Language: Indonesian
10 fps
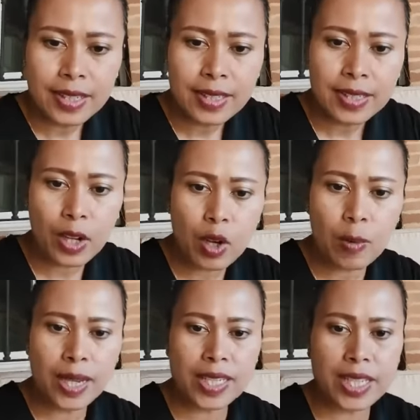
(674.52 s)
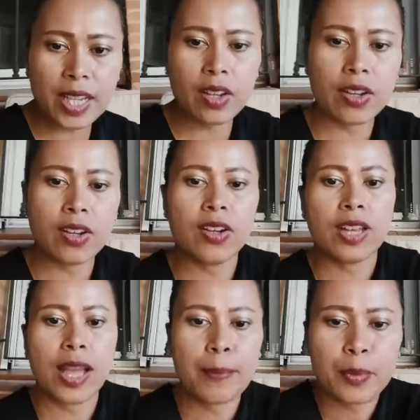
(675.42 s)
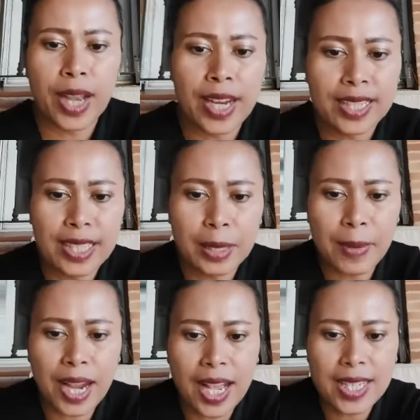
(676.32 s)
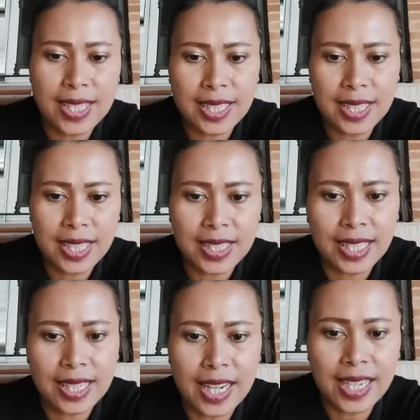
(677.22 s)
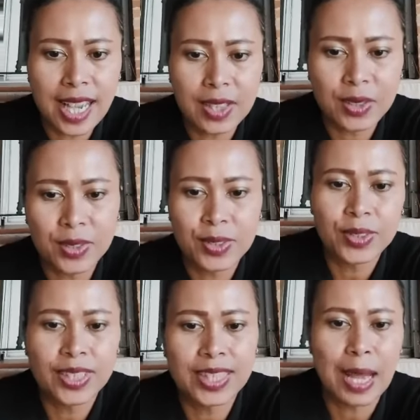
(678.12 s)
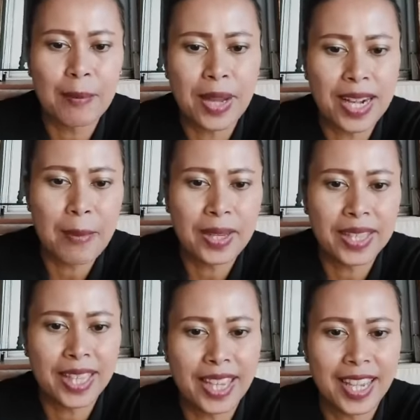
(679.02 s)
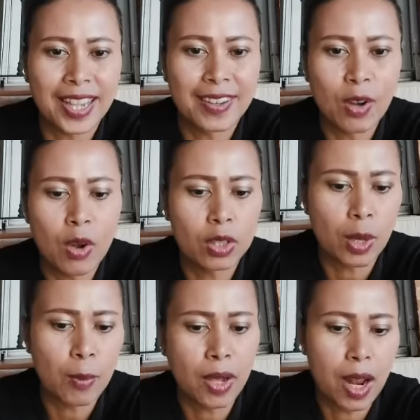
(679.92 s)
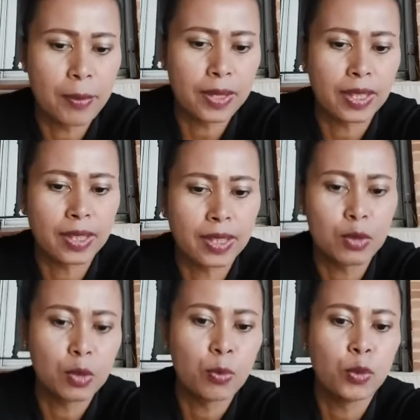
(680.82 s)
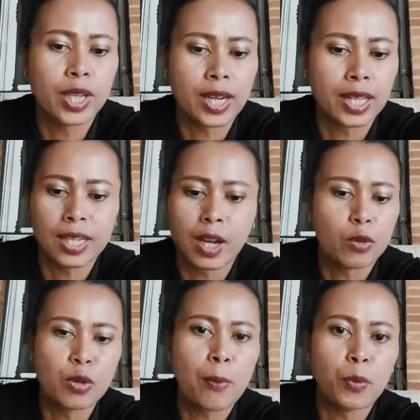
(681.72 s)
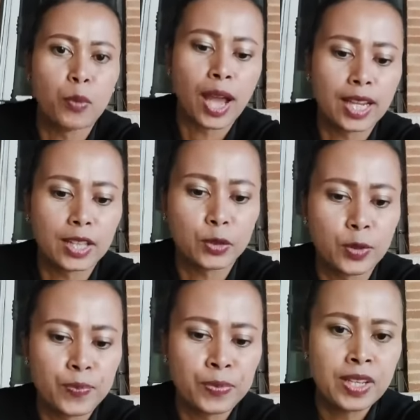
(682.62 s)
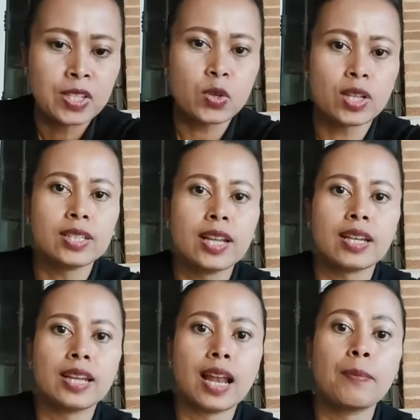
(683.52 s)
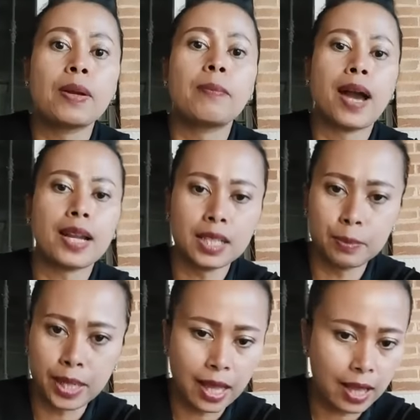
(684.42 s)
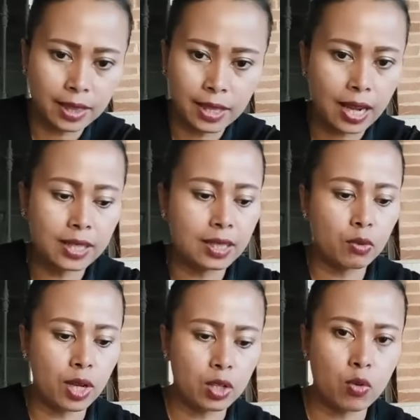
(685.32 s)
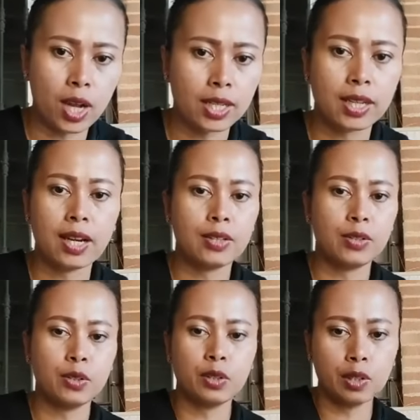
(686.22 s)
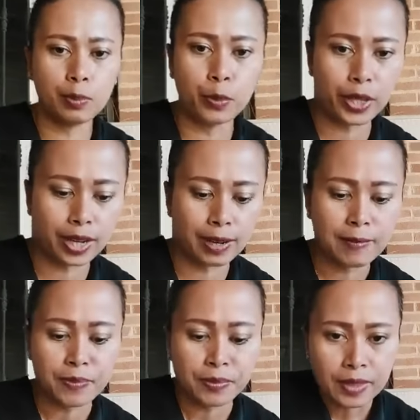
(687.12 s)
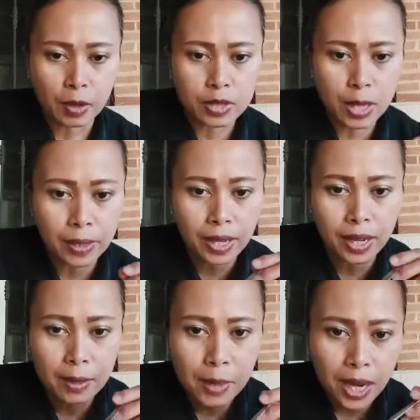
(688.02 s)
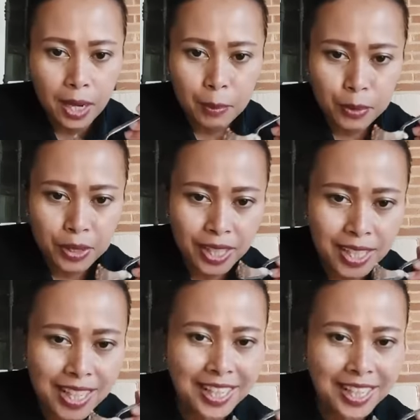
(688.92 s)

Teko Mangjelo, Lampung Hadi terima kasih. Teh Dariyatun, tambah rame teh. Oh, oh tambah rame teh. Aduh, puyeng nanti kalau udah pulang itu soalnya dari dalam lemari diberi ini keluar keluarin aduh puyeng aku sambil makan puding